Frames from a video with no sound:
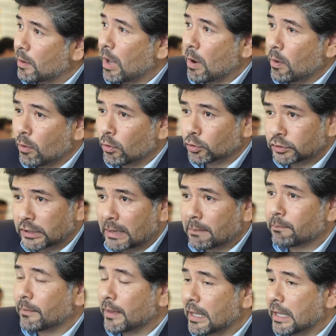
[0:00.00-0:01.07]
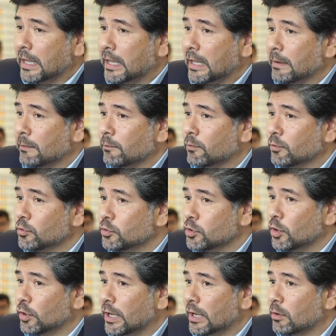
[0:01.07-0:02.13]
qué cosa eh,
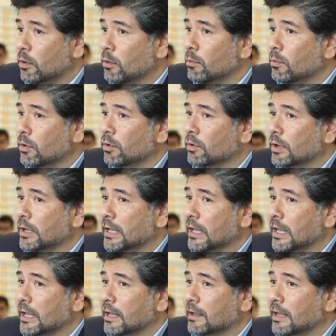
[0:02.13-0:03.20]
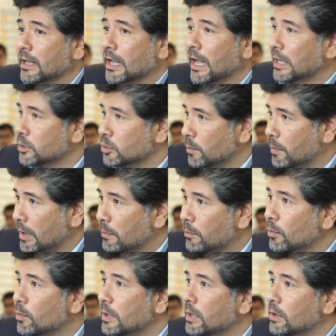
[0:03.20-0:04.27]
funciona como eh, gancho para el
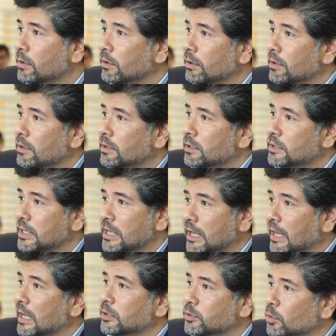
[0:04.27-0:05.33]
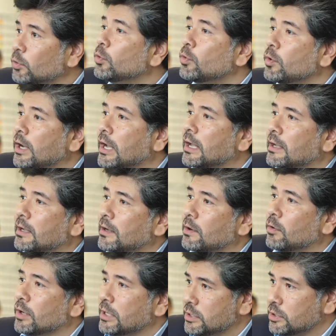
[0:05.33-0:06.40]
público, sin que esto nunca
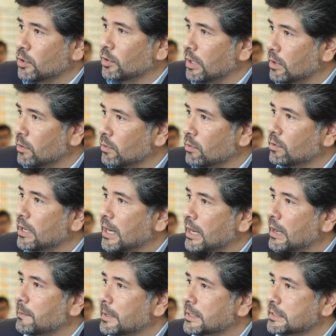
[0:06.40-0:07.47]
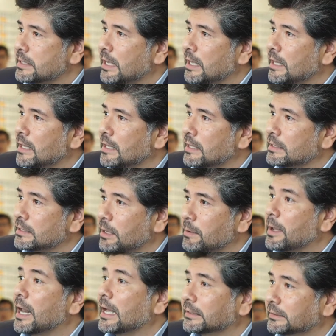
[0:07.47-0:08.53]
colisione con la capacidad de ser
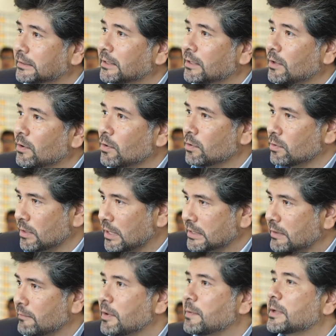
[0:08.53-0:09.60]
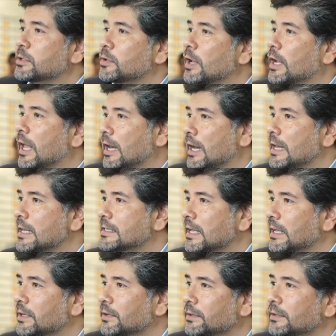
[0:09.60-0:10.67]
veraz con las afirmaciones que
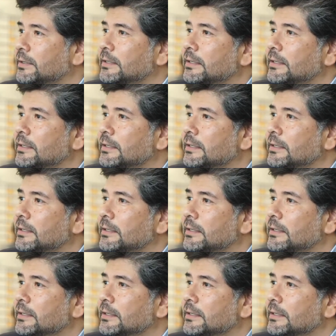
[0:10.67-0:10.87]
realizas. ¿no? Crear